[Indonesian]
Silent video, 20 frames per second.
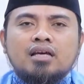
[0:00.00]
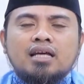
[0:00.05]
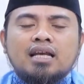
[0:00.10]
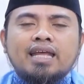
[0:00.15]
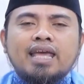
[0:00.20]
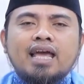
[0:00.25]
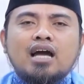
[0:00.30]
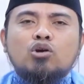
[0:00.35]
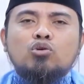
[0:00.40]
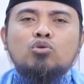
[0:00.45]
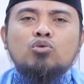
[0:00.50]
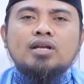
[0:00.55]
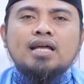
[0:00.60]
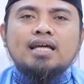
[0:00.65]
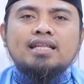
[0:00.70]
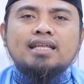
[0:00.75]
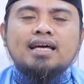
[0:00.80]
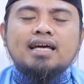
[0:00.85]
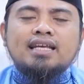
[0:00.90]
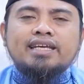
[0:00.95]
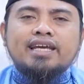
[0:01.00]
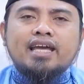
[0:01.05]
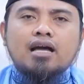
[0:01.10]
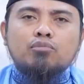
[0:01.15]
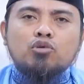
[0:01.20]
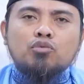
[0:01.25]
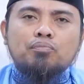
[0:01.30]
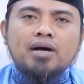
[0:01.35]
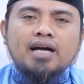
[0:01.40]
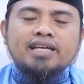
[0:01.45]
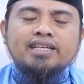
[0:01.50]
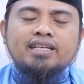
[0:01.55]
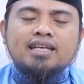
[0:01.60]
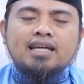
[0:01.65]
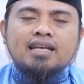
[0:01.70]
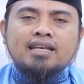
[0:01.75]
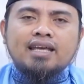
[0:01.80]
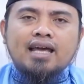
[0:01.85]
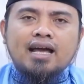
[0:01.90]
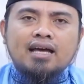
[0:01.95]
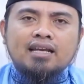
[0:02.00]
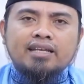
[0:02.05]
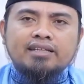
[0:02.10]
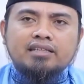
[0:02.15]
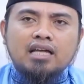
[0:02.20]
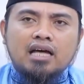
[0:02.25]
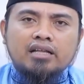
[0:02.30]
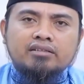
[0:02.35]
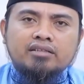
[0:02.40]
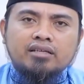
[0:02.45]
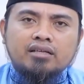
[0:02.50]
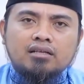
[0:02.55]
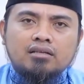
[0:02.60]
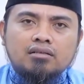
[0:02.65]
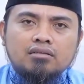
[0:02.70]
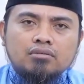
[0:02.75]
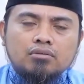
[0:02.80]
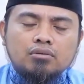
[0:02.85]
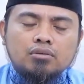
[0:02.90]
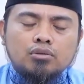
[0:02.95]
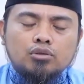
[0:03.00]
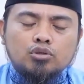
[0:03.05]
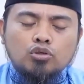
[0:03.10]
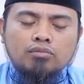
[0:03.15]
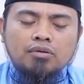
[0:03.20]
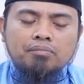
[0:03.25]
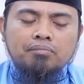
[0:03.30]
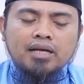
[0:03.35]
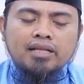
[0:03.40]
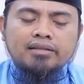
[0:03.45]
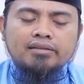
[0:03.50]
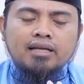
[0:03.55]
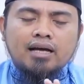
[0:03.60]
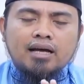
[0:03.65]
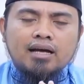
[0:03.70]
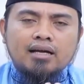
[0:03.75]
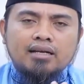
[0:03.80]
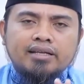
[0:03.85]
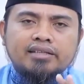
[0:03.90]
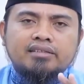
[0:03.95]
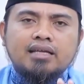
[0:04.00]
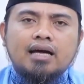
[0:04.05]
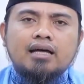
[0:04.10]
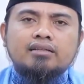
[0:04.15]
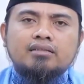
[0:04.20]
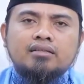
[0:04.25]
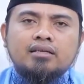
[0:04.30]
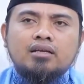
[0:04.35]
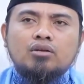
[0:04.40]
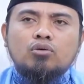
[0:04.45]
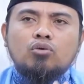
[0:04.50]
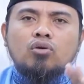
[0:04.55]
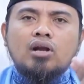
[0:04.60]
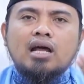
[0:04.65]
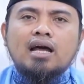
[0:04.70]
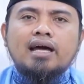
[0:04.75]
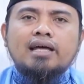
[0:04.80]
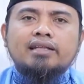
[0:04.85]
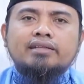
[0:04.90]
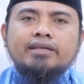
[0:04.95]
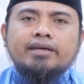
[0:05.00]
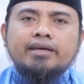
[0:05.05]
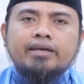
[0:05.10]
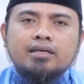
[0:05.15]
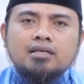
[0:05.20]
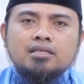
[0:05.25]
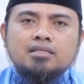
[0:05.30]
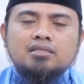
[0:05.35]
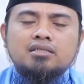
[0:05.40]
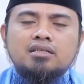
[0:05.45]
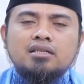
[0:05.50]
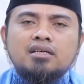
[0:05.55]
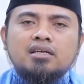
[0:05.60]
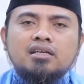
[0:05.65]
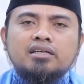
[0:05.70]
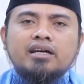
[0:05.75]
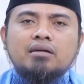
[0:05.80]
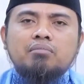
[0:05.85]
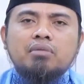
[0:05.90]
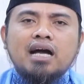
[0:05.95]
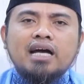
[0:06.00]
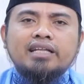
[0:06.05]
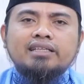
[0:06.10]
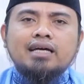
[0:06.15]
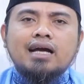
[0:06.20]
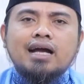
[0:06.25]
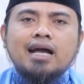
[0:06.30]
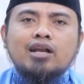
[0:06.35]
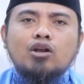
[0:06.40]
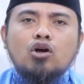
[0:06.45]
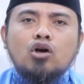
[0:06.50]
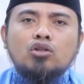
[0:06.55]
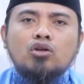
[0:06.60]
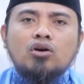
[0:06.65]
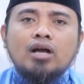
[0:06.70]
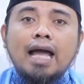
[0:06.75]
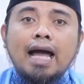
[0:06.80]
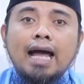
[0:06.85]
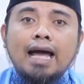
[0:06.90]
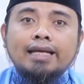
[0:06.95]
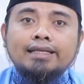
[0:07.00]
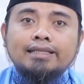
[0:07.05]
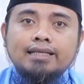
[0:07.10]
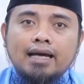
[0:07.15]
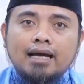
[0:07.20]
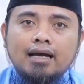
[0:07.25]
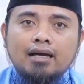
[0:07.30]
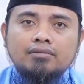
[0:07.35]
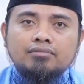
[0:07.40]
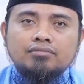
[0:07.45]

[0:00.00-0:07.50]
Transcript: Liyakuna dzalika mubayinan li ahli taktil. Untuk membantah ahli taktil orang ateis yang mengatakan Allah nggak ada.